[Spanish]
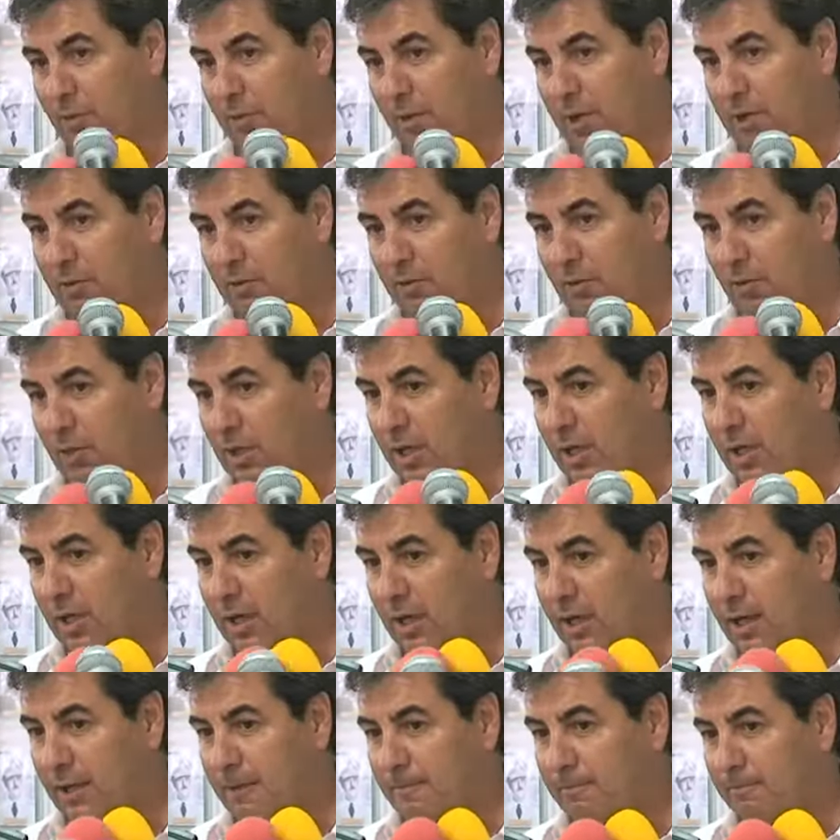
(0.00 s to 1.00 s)
por más que uno
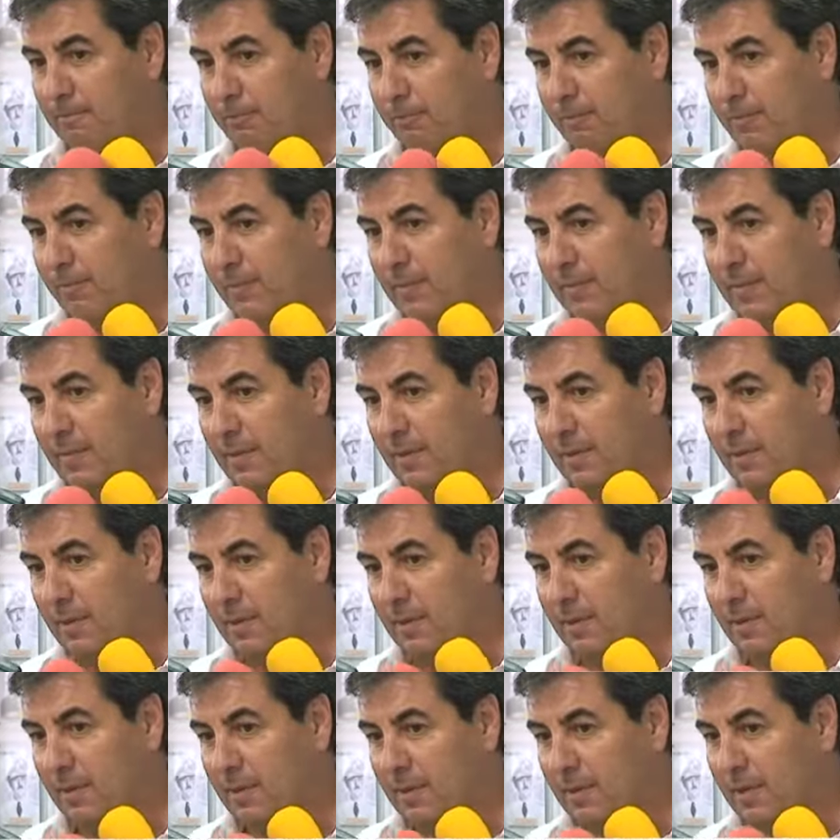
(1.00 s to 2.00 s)
quiera
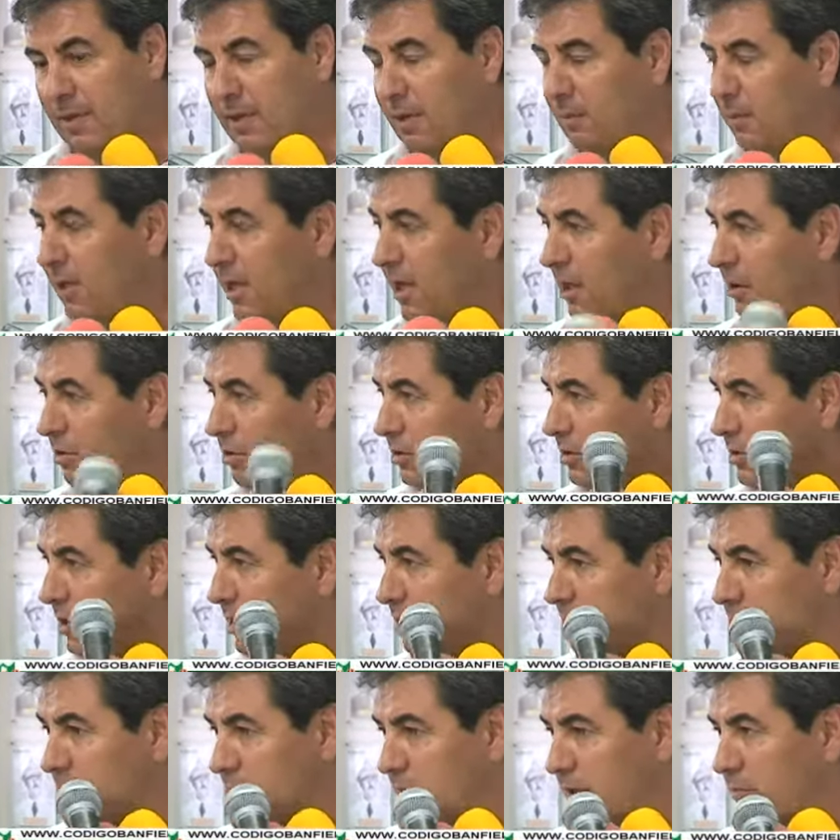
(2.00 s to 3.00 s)
mm, determinadas
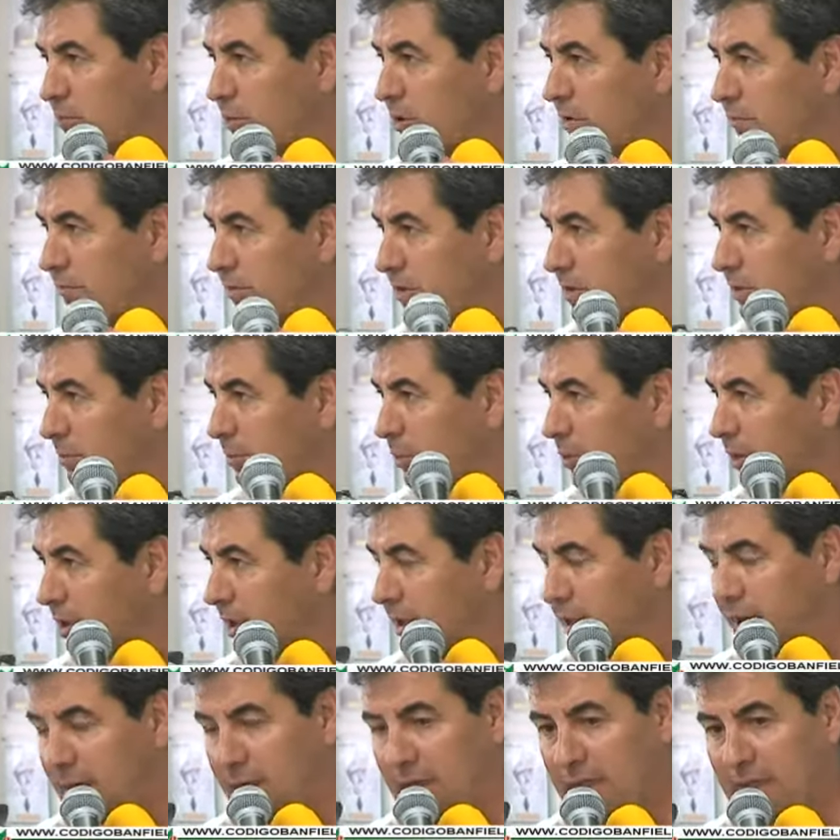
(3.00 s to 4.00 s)
cosas, es muy difícil
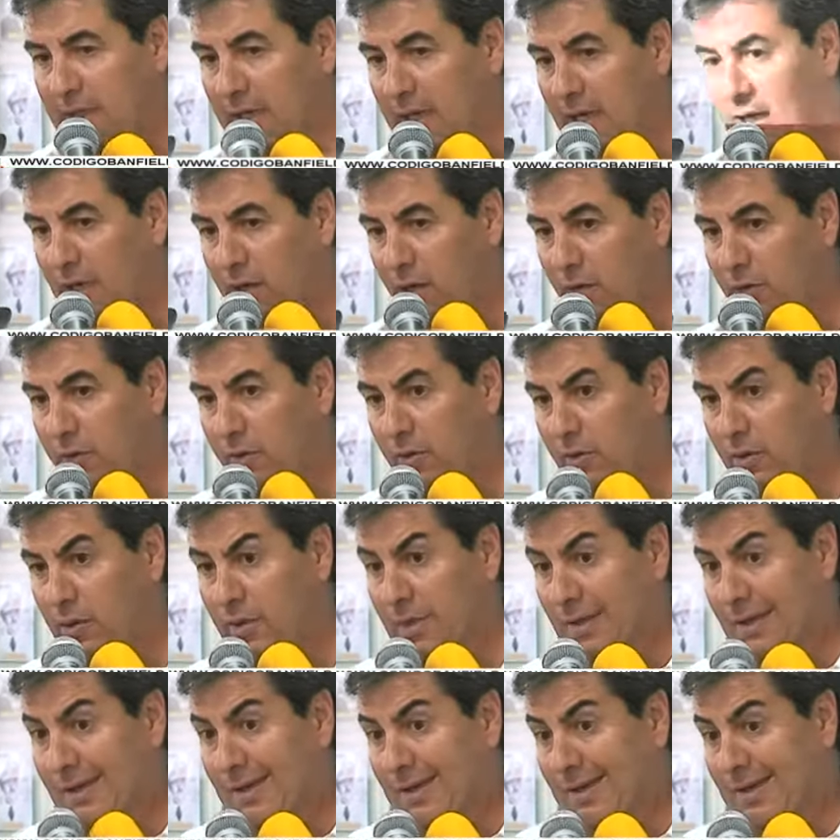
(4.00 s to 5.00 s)
poder retenerlos, ¿no?
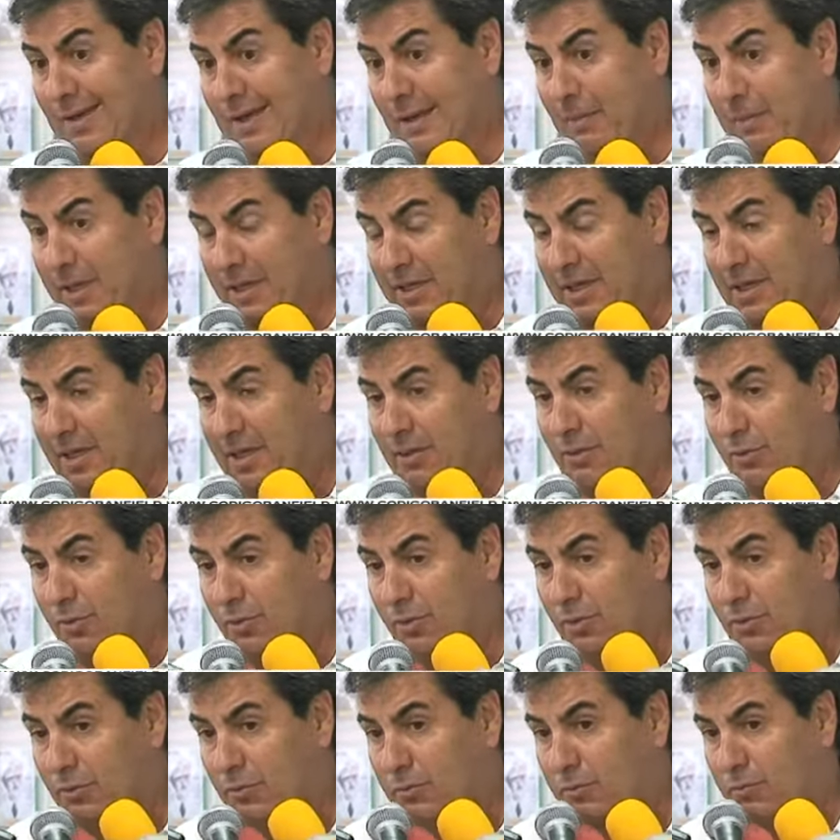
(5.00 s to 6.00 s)
Aparte de
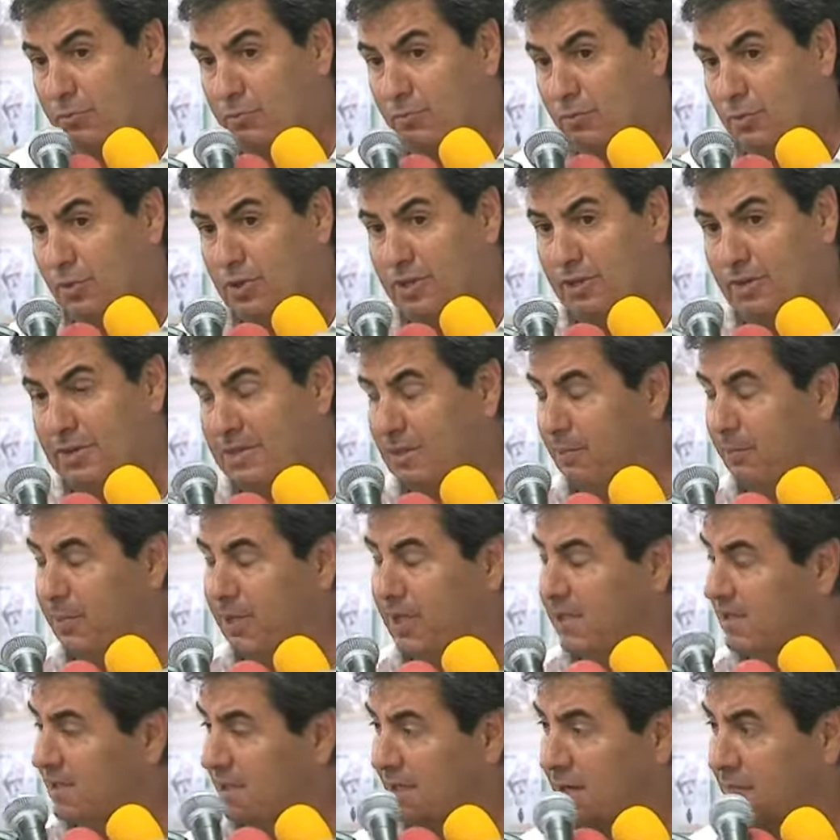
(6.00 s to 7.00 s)
uno muchas veces
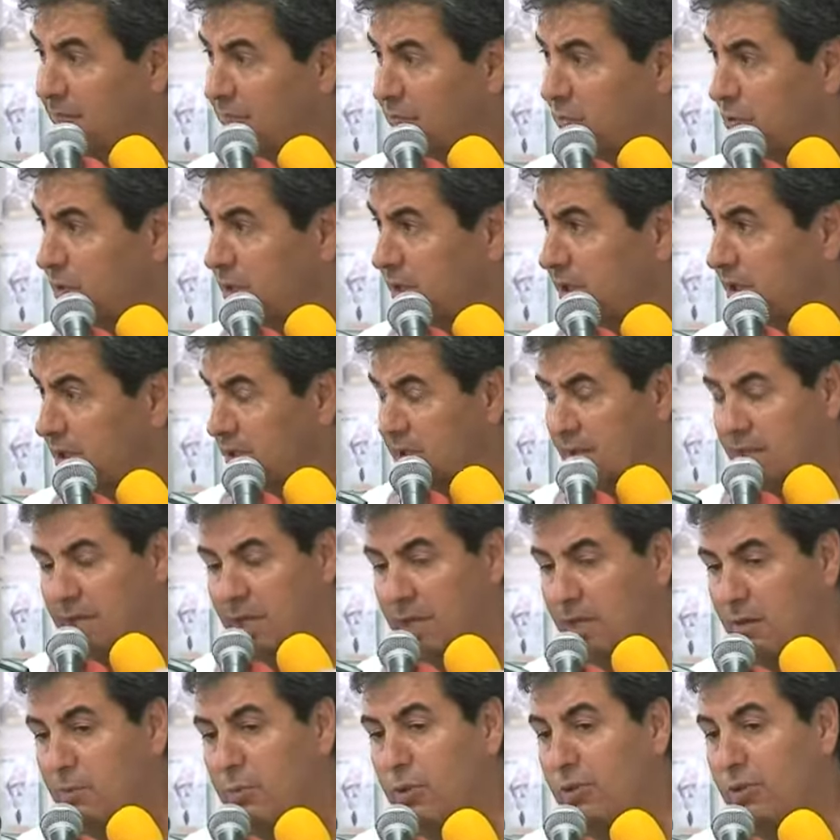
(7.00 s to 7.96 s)
piensa en el futbolista y hay